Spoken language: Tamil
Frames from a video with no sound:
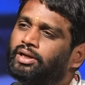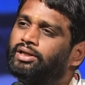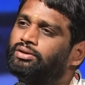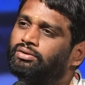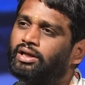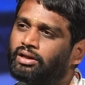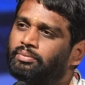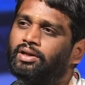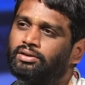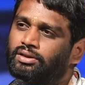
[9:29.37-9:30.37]
பண்ணிக்கிட்டவங்க நிறைய
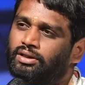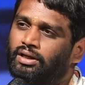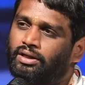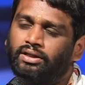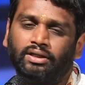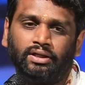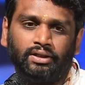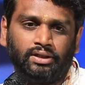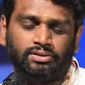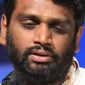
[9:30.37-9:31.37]
பேர் இருந்திருக்காங்க
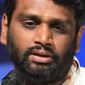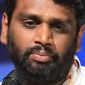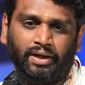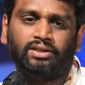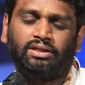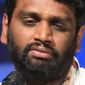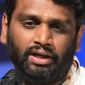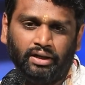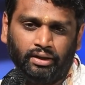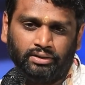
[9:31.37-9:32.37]
ஸோ அந்த பணத்தை
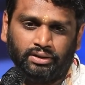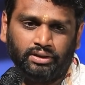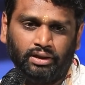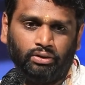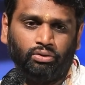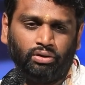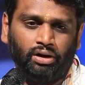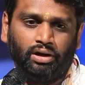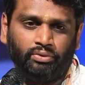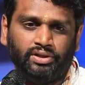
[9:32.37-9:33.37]
வாங்குறதுக்கு
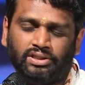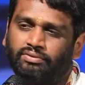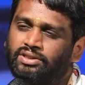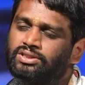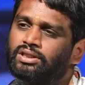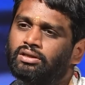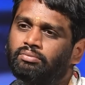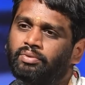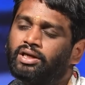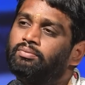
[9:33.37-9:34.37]
லோக்கல் ரவுடிஸை வச்சு
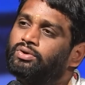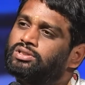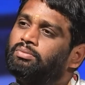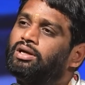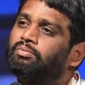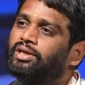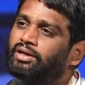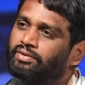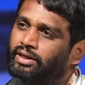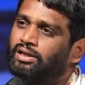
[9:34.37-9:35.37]
மிக மோசமான
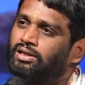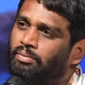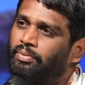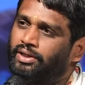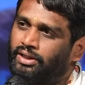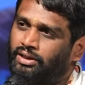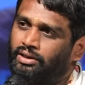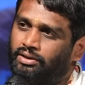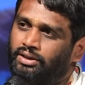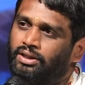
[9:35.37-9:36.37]
பிஹேவியர்கள்லாம்
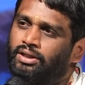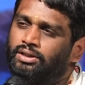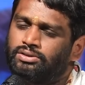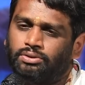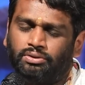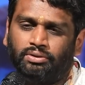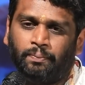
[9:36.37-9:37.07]
பண்ணியிருக்காங்க ஸோ